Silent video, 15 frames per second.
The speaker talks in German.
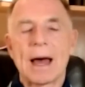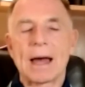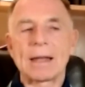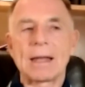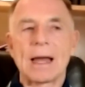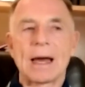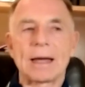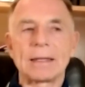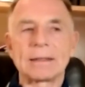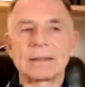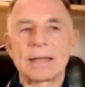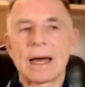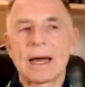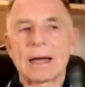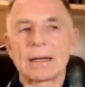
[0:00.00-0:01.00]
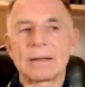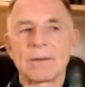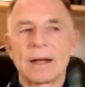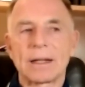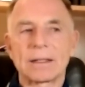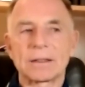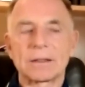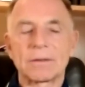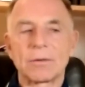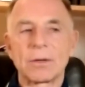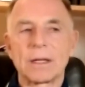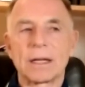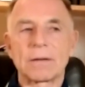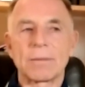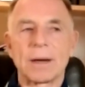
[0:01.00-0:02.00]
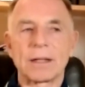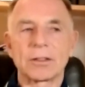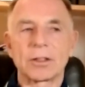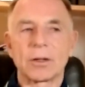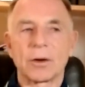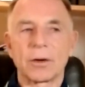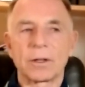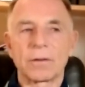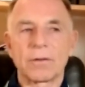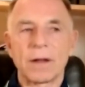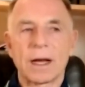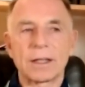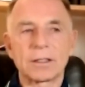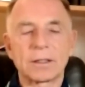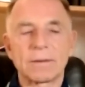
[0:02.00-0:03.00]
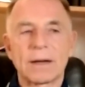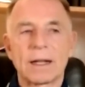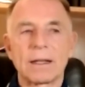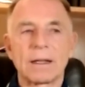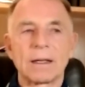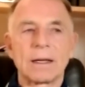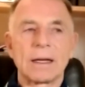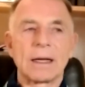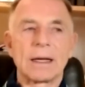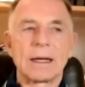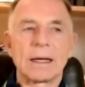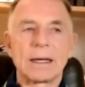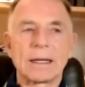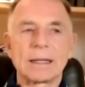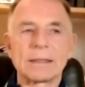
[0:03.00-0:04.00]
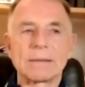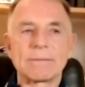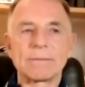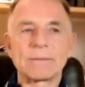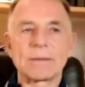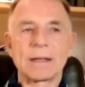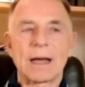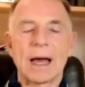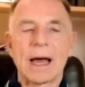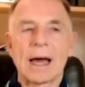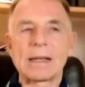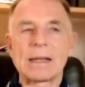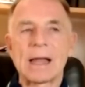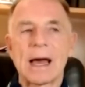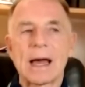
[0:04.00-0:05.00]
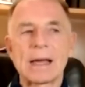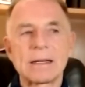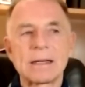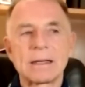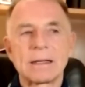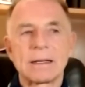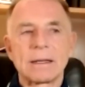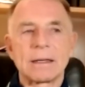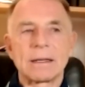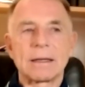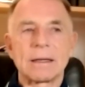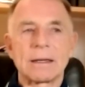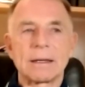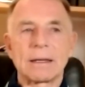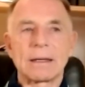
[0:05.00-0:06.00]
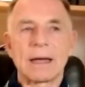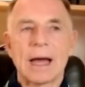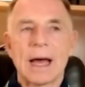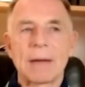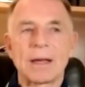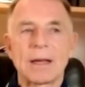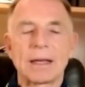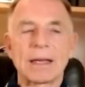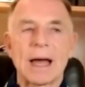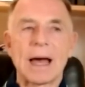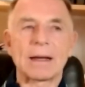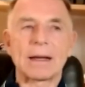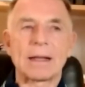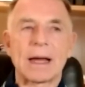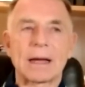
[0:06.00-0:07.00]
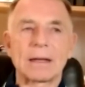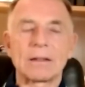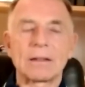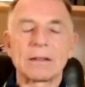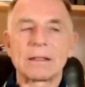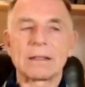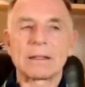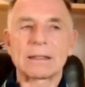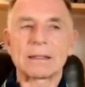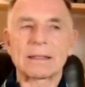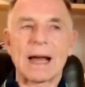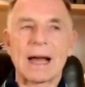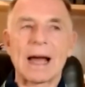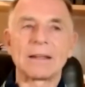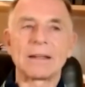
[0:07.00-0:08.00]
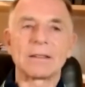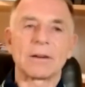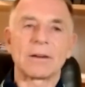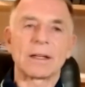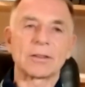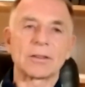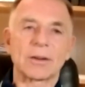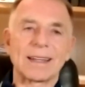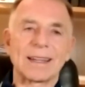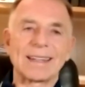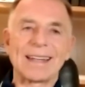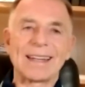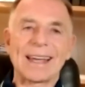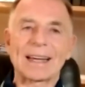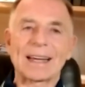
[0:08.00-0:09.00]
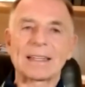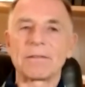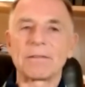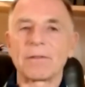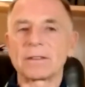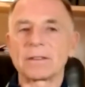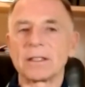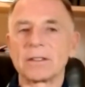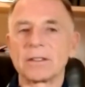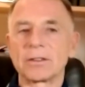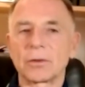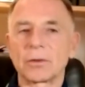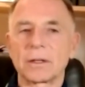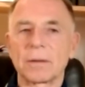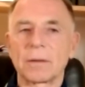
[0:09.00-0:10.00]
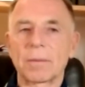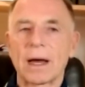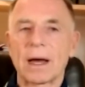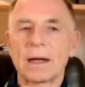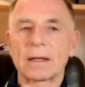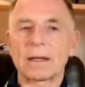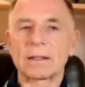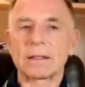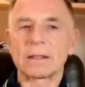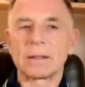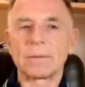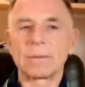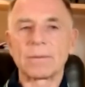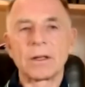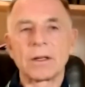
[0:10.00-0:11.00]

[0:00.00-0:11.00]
Anleihen sagen, weil das wundert manche Leute vielleicht, weil ähm, Anleihen äh, haben ja jahrelang keine oder sogar Negativverzinsungen gebracht. Ja?